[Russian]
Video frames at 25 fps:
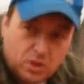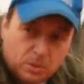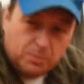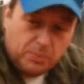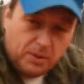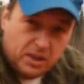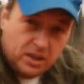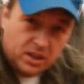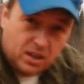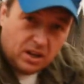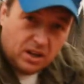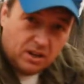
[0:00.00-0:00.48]

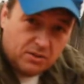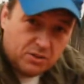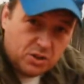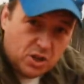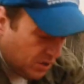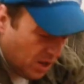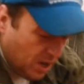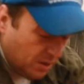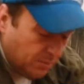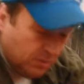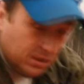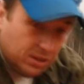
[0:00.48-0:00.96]
утеплителя
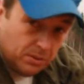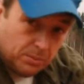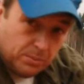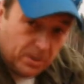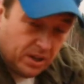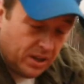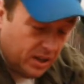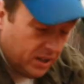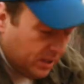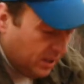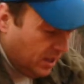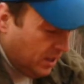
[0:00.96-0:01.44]
в шахматном
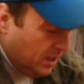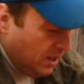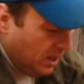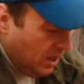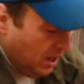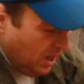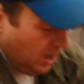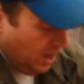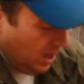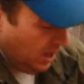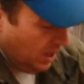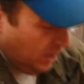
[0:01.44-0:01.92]
порядке.
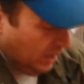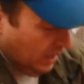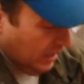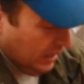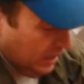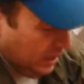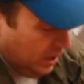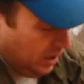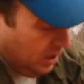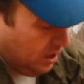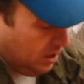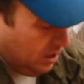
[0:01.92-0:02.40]

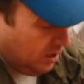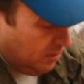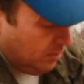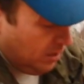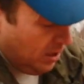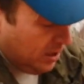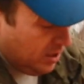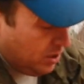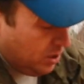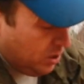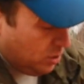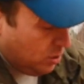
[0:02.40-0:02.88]

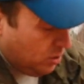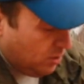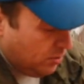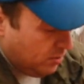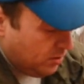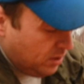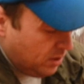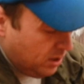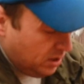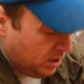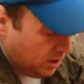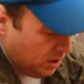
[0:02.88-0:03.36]

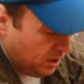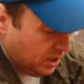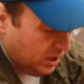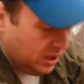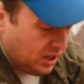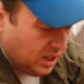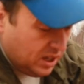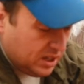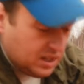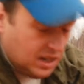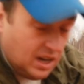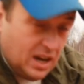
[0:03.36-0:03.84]
Монтируем э,
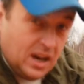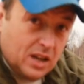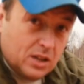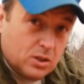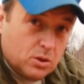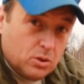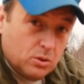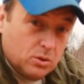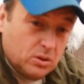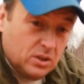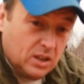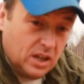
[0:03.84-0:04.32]

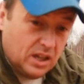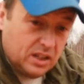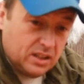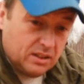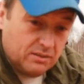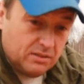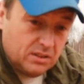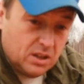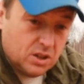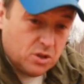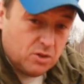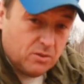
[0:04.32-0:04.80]
гидроизоляцию
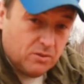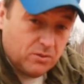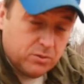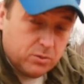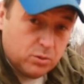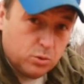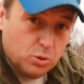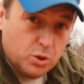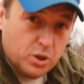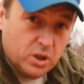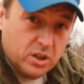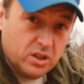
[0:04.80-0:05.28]
дельта в нашем
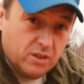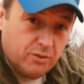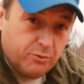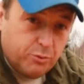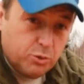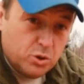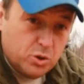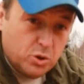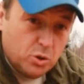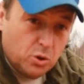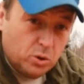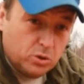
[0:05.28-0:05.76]
случае,
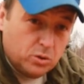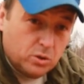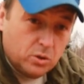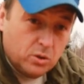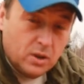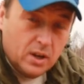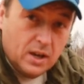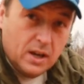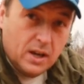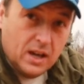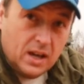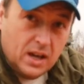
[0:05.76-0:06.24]

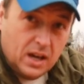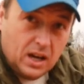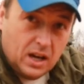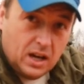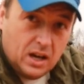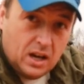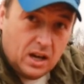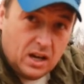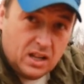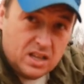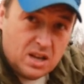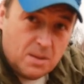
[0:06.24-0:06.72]
диффузионную.
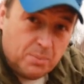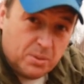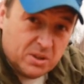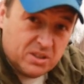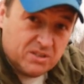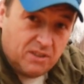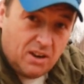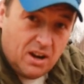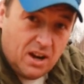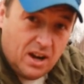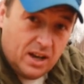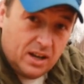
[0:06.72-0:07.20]
Э, она
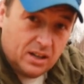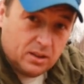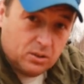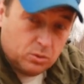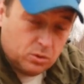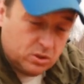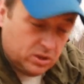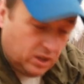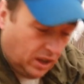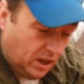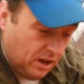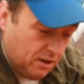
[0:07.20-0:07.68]

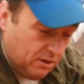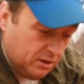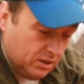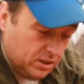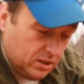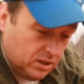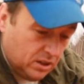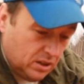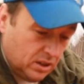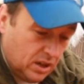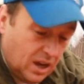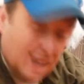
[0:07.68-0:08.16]
позволяет
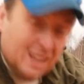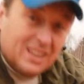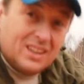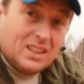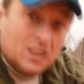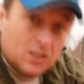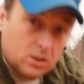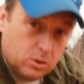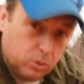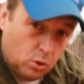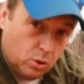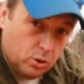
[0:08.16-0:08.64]
устраивать э,
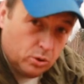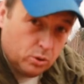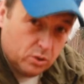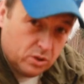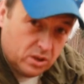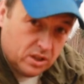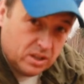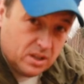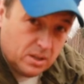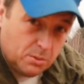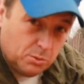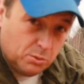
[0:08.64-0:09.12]

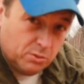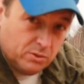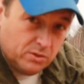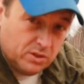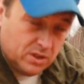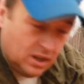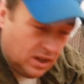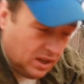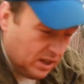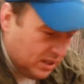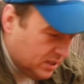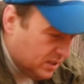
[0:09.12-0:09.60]
однослойную систему
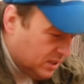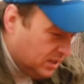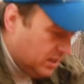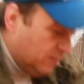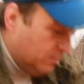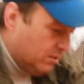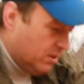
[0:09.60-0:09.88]
вентиляции,